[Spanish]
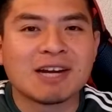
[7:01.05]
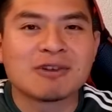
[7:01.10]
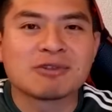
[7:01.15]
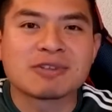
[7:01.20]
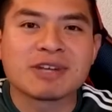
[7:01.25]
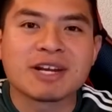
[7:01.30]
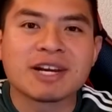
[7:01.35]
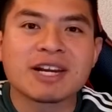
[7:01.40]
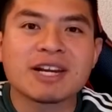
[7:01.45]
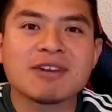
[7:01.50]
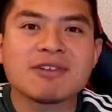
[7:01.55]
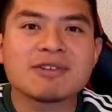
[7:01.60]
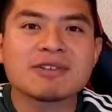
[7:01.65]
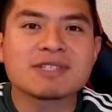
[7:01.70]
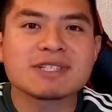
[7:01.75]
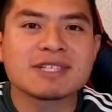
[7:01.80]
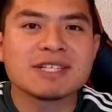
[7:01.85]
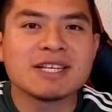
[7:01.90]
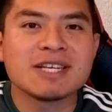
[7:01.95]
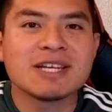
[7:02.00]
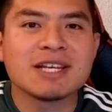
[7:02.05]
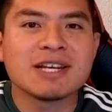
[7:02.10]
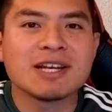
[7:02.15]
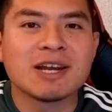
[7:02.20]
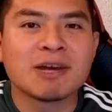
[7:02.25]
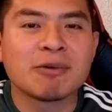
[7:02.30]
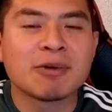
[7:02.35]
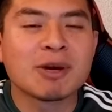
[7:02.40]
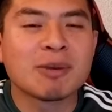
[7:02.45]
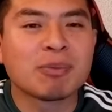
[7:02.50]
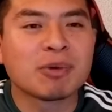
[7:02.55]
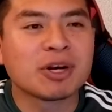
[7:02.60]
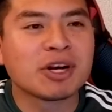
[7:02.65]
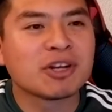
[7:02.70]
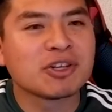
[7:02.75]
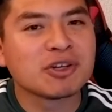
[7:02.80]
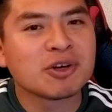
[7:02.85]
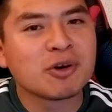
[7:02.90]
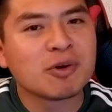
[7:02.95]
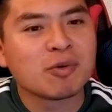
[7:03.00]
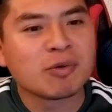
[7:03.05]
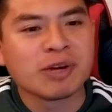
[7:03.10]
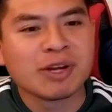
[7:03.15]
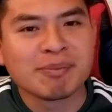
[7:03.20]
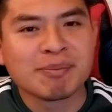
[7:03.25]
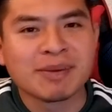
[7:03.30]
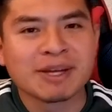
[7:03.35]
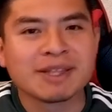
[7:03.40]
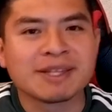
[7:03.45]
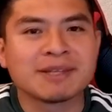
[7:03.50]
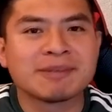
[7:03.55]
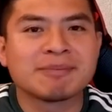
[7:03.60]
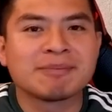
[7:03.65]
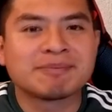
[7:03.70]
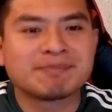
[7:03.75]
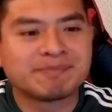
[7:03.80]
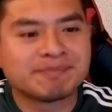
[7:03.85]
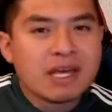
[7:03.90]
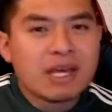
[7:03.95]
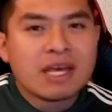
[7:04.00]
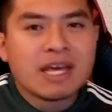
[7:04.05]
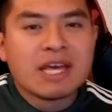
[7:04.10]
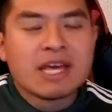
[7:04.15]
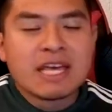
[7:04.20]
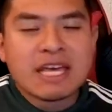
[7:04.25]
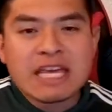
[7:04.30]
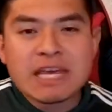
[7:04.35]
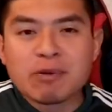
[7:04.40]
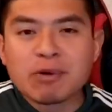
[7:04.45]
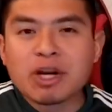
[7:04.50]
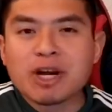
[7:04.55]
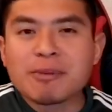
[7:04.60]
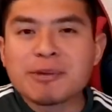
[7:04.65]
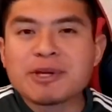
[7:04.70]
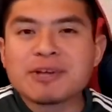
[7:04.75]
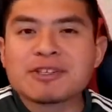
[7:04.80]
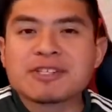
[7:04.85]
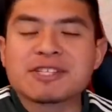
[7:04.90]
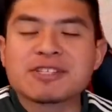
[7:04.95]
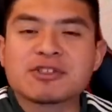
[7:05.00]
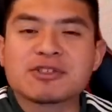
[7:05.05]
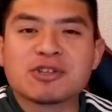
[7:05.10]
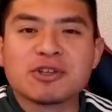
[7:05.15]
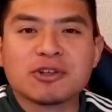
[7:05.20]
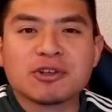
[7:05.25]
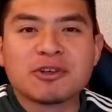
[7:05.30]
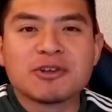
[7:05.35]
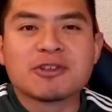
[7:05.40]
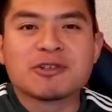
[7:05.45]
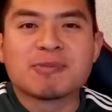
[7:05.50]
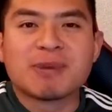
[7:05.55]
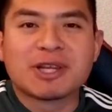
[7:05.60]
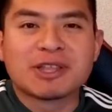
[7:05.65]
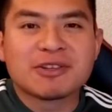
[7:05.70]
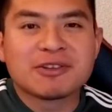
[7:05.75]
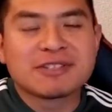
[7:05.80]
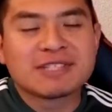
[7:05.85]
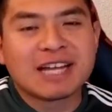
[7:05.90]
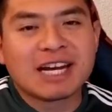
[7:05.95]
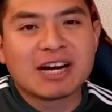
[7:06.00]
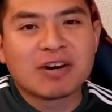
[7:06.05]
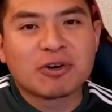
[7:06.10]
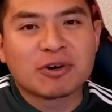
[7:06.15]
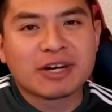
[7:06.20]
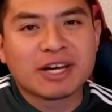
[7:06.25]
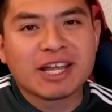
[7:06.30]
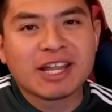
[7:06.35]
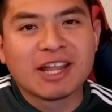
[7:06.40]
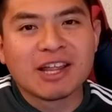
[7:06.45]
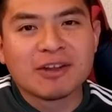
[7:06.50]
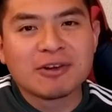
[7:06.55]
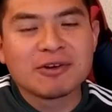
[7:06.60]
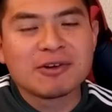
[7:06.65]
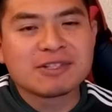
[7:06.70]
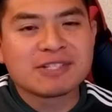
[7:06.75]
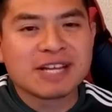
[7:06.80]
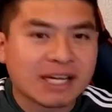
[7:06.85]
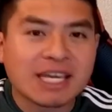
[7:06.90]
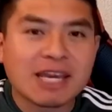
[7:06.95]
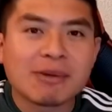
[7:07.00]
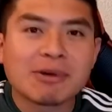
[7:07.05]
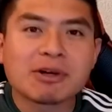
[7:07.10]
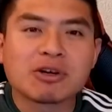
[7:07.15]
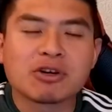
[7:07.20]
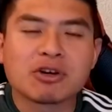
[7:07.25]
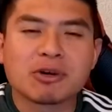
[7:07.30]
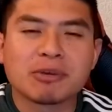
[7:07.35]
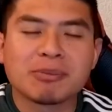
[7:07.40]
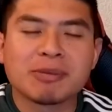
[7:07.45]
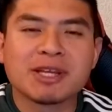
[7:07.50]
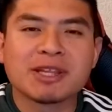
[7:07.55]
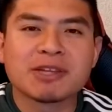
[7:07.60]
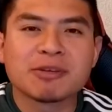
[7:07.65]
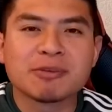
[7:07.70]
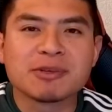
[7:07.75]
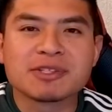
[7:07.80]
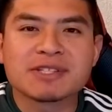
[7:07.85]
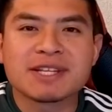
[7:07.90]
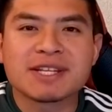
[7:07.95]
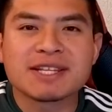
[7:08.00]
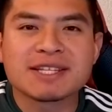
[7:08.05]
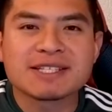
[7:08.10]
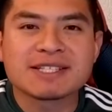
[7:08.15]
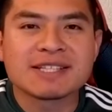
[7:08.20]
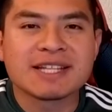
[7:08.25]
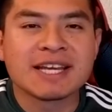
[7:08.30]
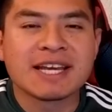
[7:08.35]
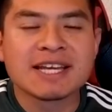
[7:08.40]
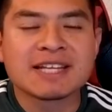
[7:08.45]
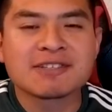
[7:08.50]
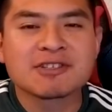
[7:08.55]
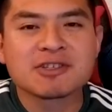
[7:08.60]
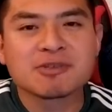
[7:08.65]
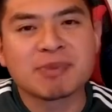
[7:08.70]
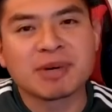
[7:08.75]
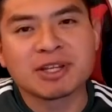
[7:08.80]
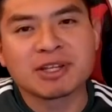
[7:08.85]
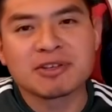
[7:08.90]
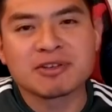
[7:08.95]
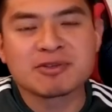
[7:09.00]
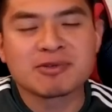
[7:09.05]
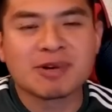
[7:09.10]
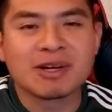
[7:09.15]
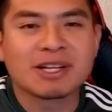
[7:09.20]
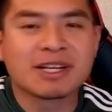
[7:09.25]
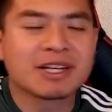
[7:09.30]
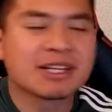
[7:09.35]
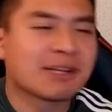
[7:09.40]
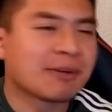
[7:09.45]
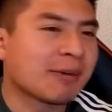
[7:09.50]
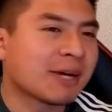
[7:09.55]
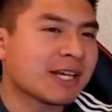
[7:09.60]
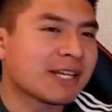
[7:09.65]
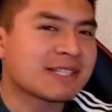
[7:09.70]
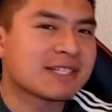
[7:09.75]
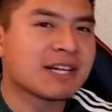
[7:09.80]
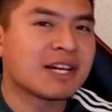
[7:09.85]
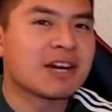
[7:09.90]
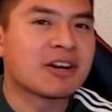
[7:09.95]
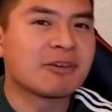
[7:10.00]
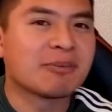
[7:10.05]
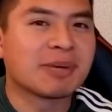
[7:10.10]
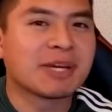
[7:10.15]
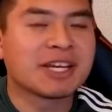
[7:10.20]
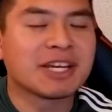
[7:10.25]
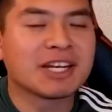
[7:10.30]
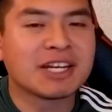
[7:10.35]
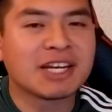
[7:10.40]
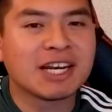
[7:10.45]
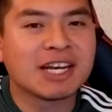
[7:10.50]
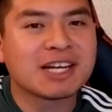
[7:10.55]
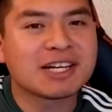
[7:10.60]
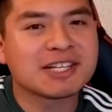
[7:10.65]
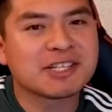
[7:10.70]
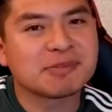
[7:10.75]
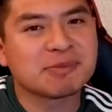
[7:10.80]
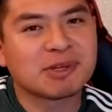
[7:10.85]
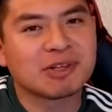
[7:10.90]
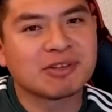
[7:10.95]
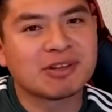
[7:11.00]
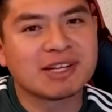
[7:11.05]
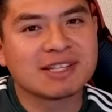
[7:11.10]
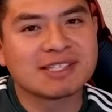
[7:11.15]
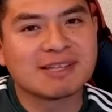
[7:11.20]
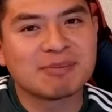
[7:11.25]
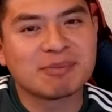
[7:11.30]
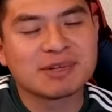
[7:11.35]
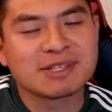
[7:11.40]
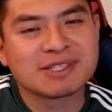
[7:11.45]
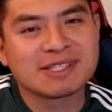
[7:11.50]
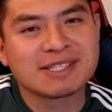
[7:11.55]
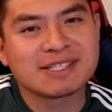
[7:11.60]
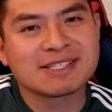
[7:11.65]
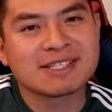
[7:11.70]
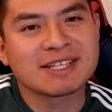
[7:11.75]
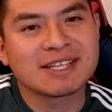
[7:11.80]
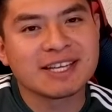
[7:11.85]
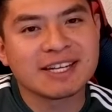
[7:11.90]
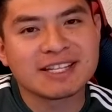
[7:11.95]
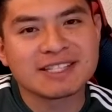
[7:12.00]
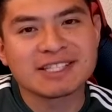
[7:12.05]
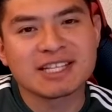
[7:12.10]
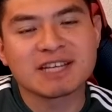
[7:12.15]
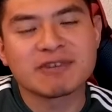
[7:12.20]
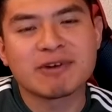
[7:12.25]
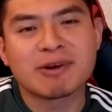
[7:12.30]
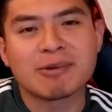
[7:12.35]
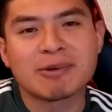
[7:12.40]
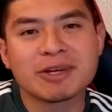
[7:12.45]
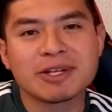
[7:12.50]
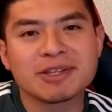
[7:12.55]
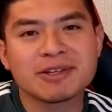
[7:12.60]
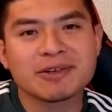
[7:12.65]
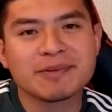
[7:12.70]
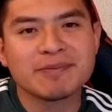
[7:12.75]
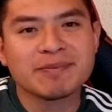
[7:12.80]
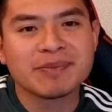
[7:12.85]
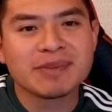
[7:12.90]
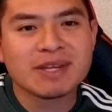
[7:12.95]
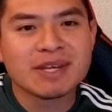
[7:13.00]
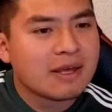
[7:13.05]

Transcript: a los guerreros y le voy a poner yo un empate. Y bueno amigos, estos son todos los partidos de la jornada 2. Aquí abajo comenten ustedes de estos partidos cuál creen que vaya a ser el rompequinela respecto a las apuestas, quién está de favorito.